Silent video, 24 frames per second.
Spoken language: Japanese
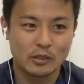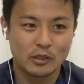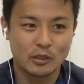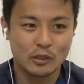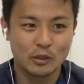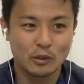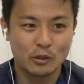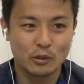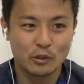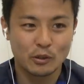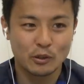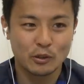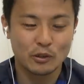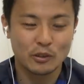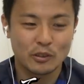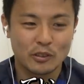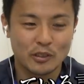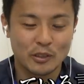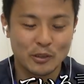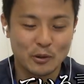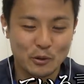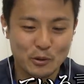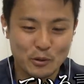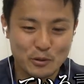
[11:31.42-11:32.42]
いろい
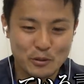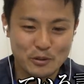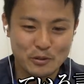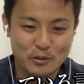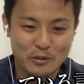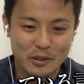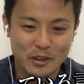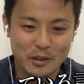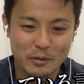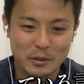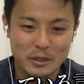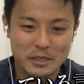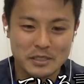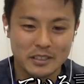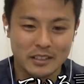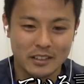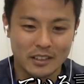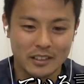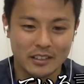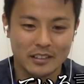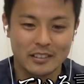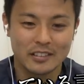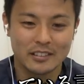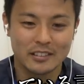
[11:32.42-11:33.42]
ろいろいろ言われました
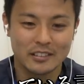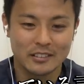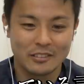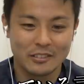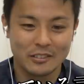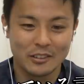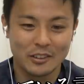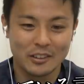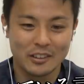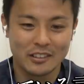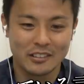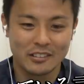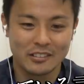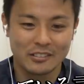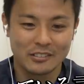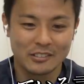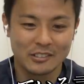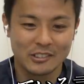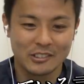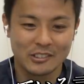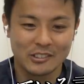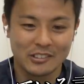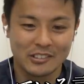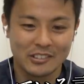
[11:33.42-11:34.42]
ねそれは
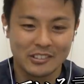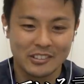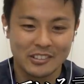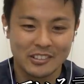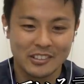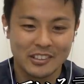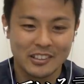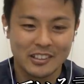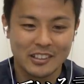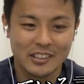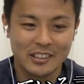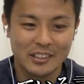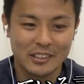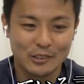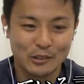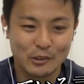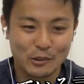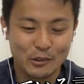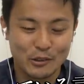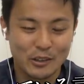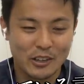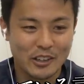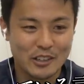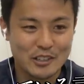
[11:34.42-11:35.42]
本当い
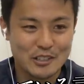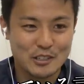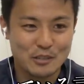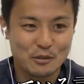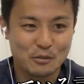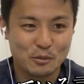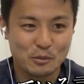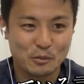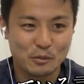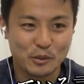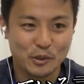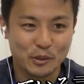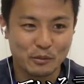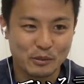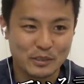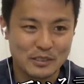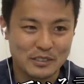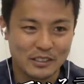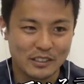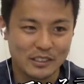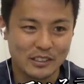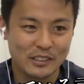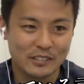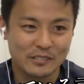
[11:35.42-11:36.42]
ろいろ感じる部分ありま
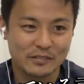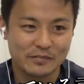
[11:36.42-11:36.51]
すかね